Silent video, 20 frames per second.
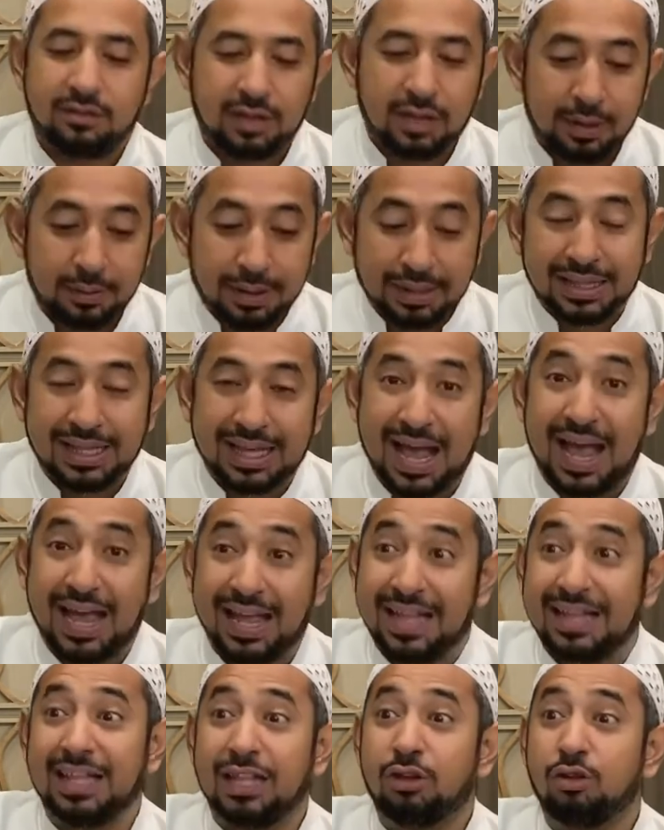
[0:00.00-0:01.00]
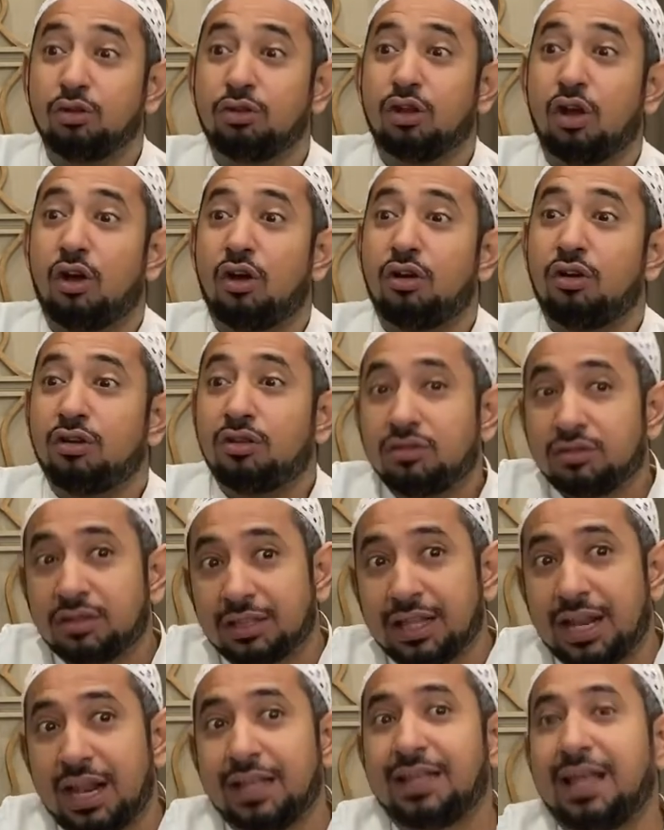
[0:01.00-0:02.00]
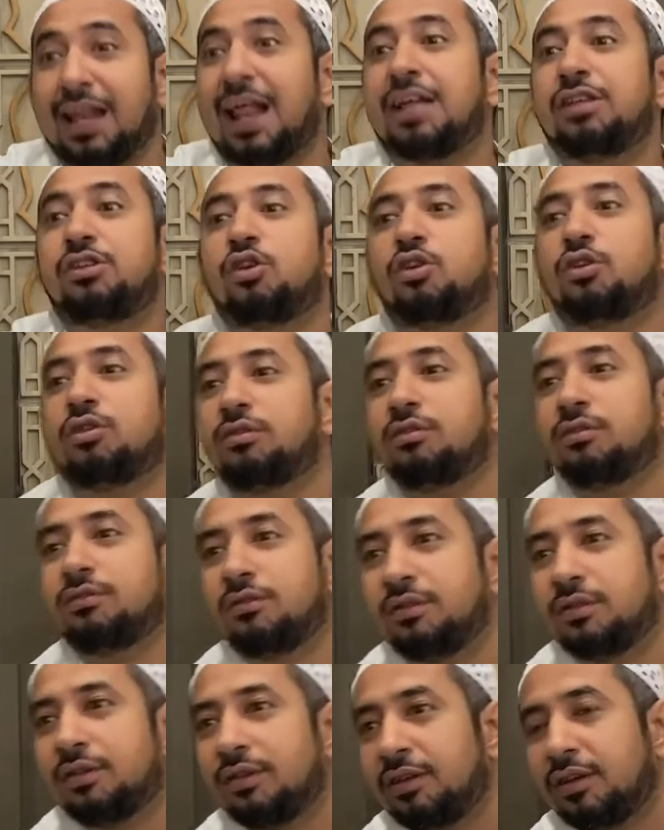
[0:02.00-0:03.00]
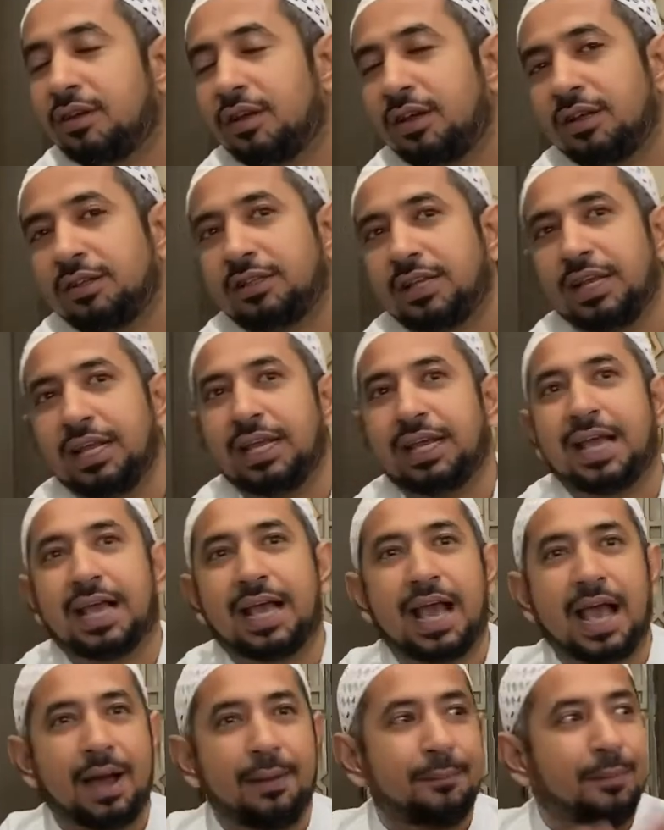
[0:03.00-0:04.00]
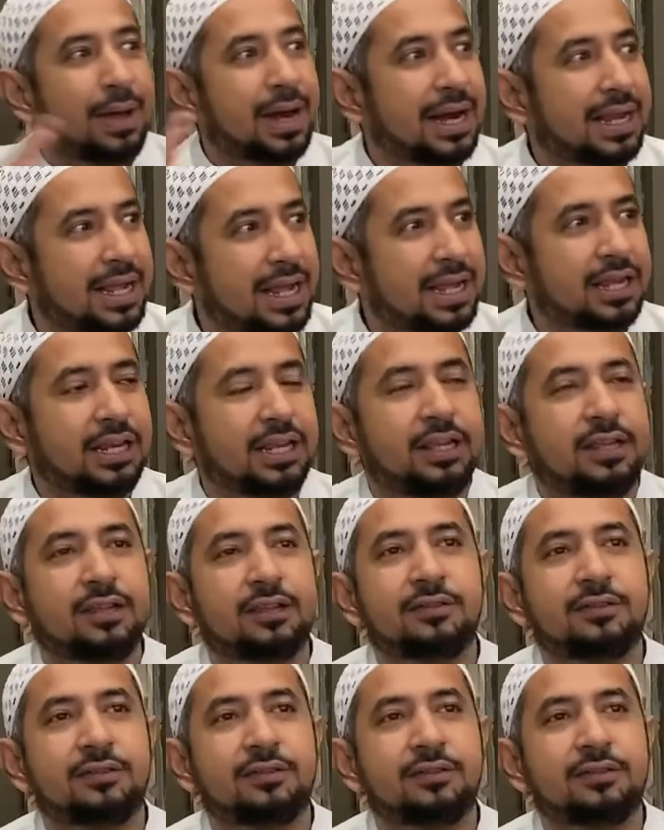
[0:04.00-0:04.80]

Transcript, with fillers: Jadi ketika ayat itu toh, setelahnya lanjut. Jadi gambarannya gini.